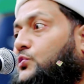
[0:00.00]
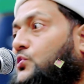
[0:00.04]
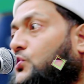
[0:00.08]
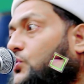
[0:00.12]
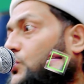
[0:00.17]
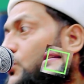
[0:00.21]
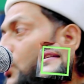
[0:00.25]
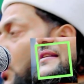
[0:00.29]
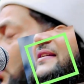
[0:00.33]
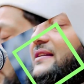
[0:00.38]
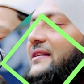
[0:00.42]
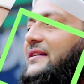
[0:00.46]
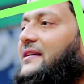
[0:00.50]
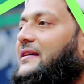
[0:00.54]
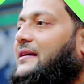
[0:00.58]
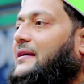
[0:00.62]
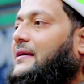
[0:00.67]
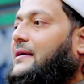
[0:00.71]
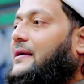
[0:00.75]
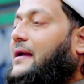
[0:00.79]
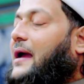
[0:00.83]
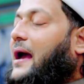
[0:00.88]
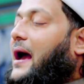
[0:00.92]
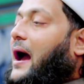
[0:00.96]
তুলল
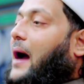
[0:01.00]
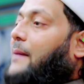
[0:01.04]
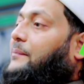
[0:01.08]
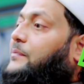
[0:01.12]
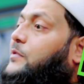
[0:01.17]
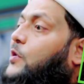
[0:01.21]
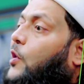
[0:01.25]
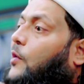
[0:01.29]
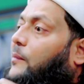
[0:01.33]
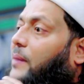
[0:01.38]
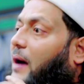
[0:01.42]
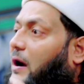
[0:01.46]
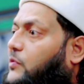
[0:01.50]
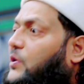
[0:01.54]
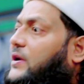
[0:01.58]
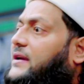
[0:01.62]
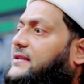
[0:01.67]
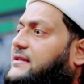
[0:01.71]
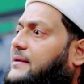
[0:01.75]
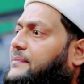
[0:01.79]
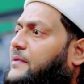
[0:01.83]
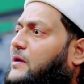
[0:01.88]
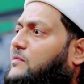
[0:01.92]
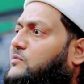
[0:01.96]
আপনি অবাক
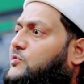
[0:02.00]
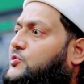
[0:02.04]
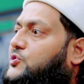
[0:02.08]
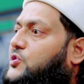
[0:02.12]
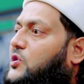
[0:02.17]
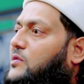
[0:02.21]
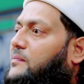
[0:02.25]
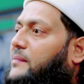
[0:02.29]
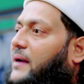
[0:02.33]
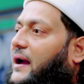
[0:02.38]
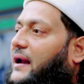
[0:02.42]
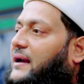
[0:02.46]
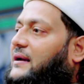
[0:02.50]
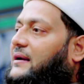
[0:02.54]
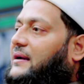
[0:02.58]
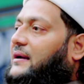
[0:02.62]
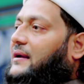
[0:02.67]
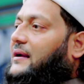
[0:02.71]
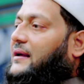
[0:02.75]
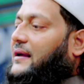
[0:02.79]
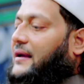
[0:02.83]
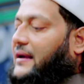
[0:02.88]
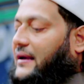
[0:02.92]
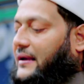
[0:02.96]
হয়ে যাবেন মুসলমান
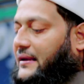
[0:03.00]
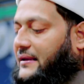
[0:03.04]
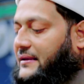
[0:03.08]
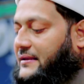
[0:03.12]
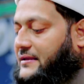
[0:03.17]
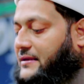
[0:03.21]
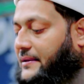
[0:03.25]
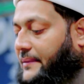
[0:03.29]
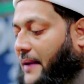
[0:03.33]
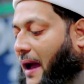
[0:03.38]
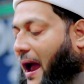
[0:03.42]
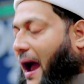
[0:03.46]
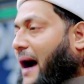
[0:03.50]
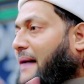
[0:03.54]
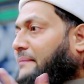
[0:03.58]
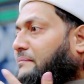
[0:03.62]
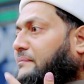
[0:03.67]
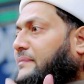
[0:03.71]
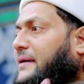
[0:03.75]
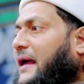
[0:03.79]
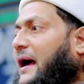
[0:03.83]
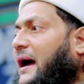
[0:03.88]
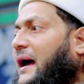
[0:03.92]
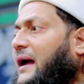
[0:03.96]
যে
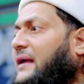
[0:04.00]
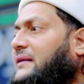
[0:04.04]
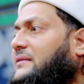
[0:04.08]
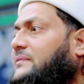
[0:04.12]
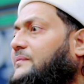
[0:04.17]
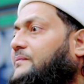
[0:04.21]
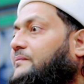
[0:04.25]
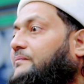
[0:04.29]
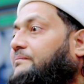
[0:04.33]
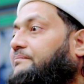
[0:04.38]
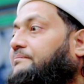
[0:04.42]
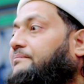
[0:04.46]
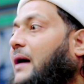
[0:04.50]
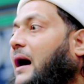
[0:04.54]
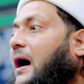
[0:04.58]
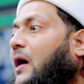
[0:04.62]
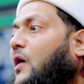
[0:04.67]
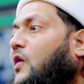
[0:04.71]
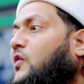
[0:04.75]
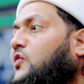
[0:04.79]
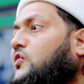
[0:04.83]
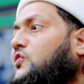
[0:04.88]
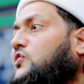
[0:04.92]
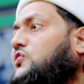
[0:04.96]
আমরা
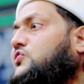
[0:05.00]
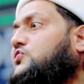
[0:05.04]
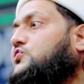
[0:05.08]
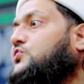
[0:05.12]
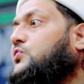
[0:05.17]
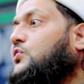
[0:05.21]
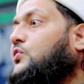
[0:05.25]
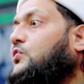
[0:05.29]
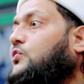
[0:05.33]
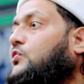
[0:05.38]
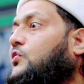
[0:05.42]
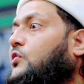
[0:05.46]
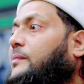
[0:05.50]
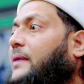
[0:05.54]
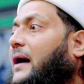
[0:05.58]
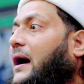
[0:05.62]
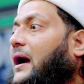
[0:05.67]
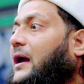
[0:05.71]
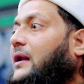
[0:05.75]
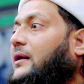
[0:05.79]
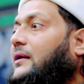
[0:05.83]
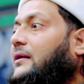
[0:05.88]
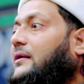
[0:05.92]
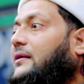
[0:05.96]
বাউন্ন
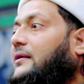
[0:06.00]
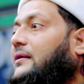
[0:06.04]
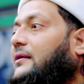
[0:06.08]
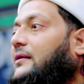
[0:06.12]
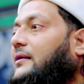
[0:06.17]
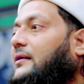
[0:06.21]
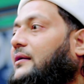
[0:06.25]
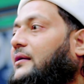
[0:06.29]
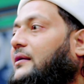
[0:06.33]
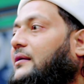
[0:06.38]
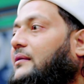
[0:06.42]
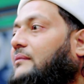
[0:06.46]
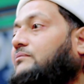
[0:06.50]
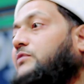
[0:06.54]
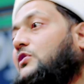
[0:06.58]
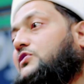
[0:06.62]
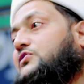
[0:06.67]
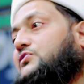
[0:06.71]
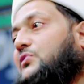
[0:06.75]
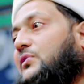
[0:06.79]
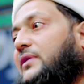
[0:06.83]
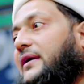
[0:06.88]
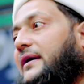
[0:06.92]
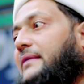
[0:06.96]
শুক্রবার
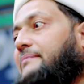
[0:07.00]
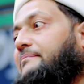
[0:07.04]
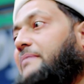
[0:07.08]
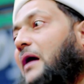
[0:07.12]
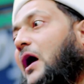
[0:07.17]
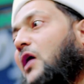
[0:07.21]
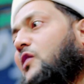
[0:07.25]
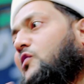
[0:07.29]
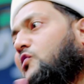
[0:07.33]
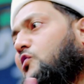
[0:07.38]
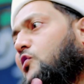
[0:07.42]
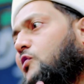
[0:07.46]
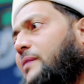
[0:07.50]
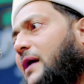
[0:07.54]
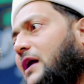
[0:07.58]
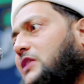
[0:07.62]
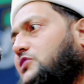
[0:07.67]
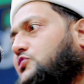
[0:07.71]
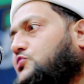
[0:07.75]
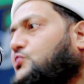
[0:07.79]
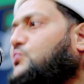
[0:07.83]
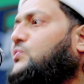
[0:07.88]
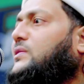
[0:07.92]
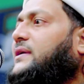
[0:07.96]
বছরে
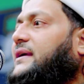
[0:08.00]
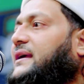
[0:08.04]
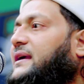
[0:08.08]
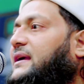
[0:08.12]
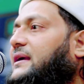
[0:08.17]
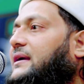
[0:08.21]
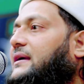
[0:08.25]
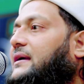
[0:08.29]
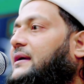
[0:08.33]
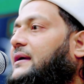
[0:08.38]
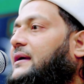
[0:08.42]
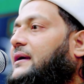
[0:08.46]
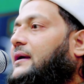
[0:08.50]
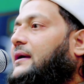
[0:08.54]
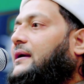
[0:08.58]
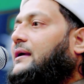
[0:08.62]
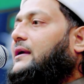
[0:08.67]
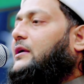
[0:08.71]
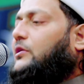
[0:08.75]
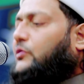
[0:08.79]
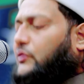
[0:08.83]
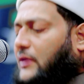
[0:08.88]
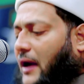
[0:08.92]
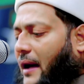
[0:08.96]
বার শুনি
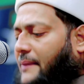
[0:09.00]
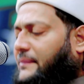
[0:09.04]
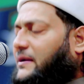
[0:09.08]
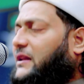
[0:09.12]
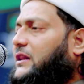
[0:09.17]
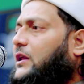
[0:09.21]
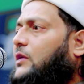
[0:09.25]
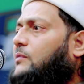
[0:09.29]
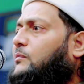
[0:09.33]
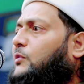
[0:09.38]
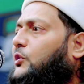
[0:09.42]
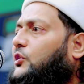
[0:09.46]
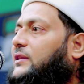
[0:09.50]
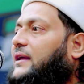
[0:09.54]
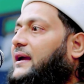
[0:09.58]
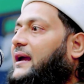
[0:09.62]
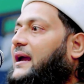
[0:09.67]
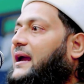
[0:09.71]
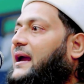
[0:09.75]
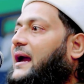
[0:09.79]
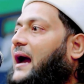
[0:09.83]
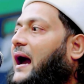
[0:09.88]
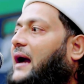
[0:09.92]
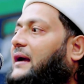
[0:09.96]
কিন্তু আমাদের মধ্যে
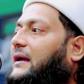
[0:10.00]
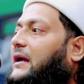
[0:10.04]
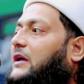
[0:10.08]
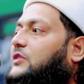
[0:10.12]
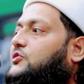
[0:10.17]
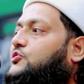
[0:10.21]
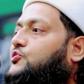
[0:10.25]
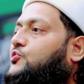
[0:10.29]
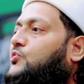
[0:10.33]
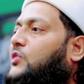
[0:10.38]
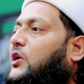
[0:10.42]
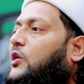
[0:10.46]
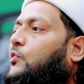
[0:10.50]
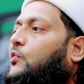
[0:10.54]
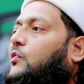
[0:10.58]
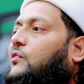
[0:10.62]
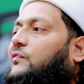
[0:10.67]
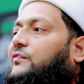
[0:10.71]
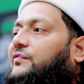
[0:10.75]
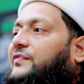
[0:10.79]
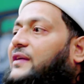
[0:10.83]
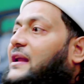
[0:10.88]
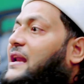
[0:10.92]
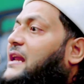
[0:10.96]
এ আয়া শুনে
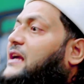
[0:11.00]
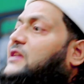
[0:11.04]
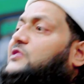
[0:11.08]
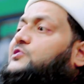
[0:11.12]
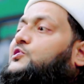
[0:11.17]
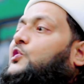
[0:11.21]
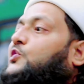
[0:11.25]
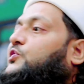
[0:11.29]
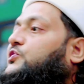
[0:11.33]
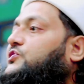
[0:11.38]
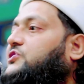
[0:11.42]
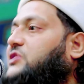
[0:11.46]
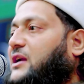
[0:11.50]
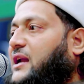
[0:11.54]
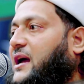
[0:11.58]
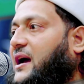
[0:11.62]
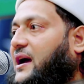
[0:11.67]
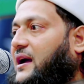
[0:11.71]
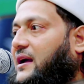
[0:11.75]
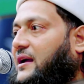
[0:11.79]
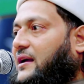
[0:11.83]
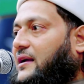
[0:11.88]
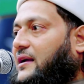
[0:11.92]
কোনো ফিলিংস হচ্ছে না